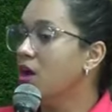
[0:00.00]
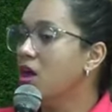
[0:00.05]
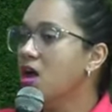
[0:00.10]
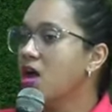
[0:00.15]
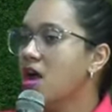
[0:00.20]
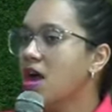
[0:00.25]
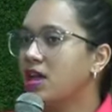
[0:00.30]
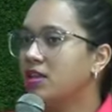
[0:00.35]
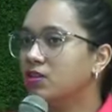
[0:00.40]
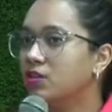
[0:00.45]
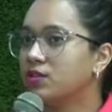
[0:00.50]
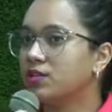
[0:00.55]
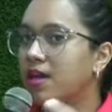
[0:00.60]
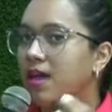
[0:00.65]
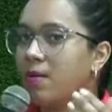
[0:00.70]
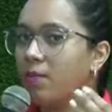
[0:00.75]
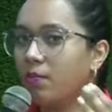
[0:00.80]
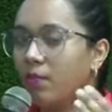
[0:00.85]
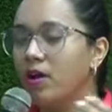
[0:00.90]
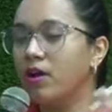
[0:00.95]
Entonces
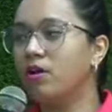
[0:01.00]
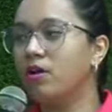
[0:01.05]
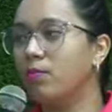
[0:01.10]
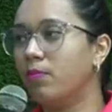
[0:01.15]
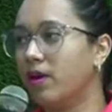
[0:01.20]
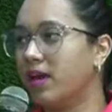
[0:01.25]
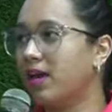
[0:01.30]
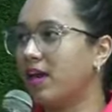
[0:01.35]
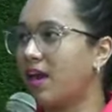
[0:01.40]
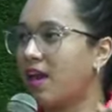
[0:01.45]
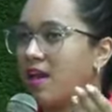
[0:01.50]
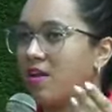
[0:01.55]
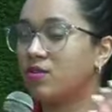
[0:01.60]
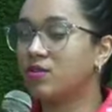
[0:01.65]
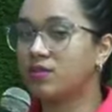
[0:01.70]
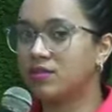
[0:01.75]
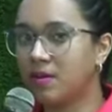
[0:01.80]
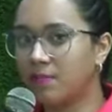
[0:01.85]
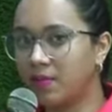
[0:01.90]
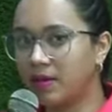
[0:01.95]
es bueno pues que ellos
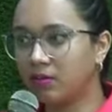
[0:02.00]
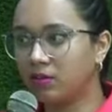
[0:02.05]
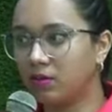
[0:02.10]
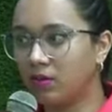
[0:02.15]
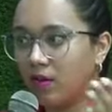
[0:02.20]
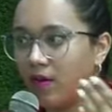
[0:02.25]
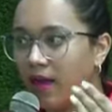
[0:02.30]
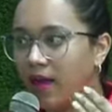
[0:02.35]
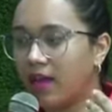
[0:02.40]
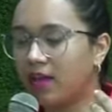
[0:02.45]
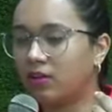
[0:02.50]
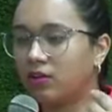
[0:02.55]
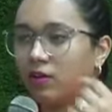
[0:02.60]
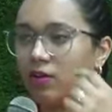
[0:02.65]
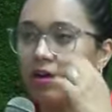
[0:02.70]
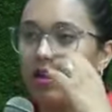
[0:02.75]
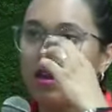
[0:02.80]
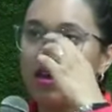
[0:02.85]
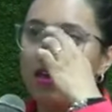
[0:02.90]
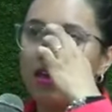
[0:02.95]
sepan todo esto
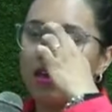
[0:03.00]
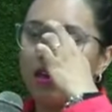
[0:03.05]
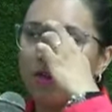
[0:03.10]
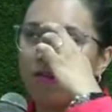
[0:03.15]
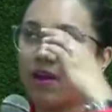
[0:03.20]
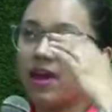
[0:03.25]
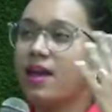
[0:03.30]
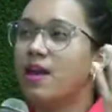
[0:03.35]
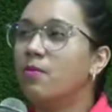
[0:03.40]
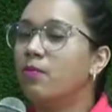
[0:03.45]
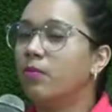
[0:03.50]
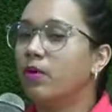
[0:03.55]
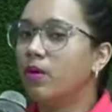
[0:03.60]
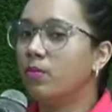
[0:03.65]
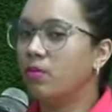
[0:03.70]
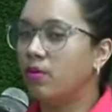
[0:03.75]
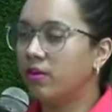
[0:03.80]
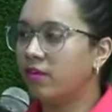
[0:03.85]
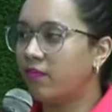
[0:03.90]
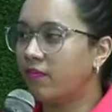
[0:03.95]
y vayan pues
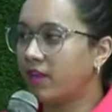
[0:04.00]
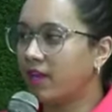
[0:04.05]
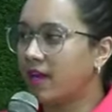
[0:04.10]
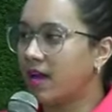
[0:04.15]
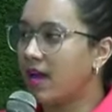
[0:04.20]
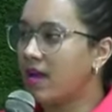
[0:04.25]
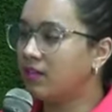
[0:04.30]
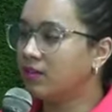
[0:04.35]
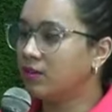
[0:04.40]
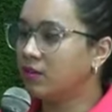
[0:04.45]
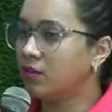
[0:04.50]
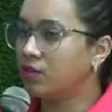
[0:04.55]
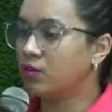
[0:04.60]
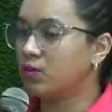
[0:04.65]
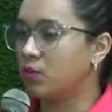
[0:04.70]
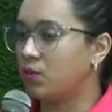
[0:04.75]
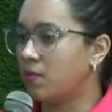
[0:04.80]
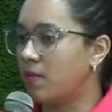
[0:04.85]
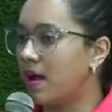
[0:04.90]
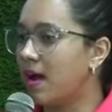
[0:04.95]
modificando
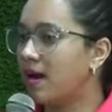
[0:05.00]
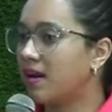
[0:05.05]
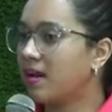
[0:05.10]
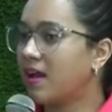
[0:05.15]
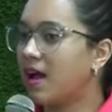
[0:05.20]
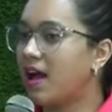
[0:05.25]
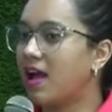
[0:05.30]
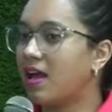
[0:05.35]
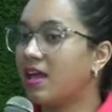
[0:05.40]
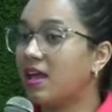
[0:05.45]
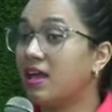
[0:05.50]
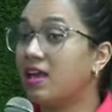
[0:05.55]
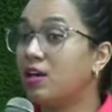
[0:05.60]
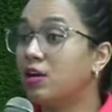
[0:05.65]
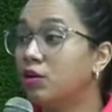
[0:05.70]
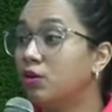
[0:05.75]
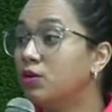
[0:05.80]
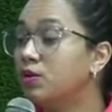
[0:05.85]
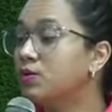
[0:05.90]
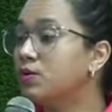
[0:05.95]
su marca,
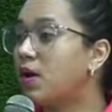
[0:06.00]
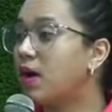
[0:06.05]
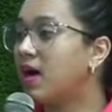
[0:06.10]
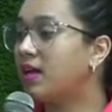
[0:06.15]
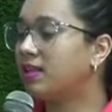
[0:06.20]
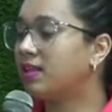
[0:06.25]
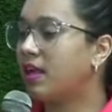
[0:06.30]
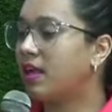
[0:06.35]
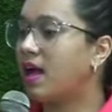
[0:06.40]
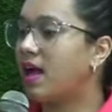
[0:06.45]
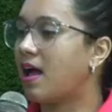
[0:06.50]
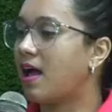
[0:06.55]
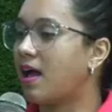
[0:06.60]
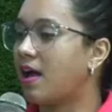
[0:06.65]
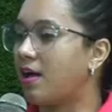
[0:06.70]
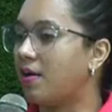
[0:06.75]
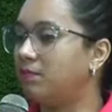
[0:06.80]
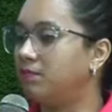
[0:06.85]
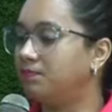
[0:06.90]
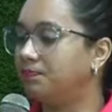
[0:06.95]
incluso
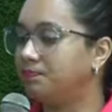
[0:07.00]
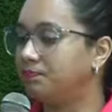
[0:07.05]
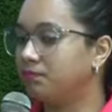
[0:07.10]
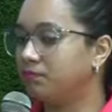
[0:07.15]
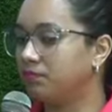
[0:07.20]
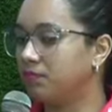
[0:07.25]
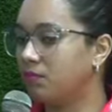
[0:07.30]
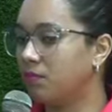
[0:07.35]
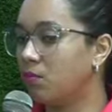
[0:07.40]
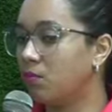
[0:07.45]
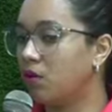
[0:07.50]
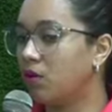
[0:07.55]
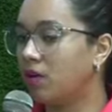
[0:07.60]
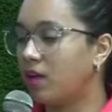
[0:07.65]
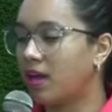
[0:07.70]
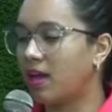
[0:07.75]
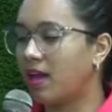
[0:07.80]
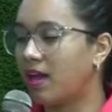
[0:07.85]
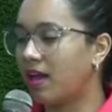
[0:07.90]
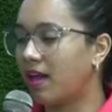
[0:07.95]
hasta
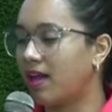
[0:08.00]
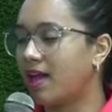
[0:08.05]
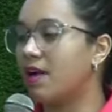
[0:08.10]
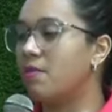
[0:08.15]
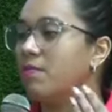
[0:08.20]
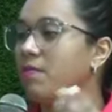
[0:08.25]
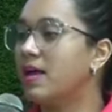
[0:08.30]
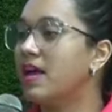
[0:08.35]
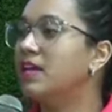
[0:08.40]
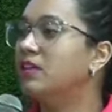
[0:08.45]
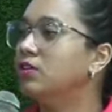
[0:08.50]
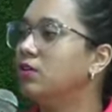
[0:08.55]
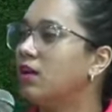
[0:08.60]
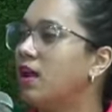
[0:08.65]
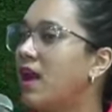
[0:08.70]
eh, cambiándola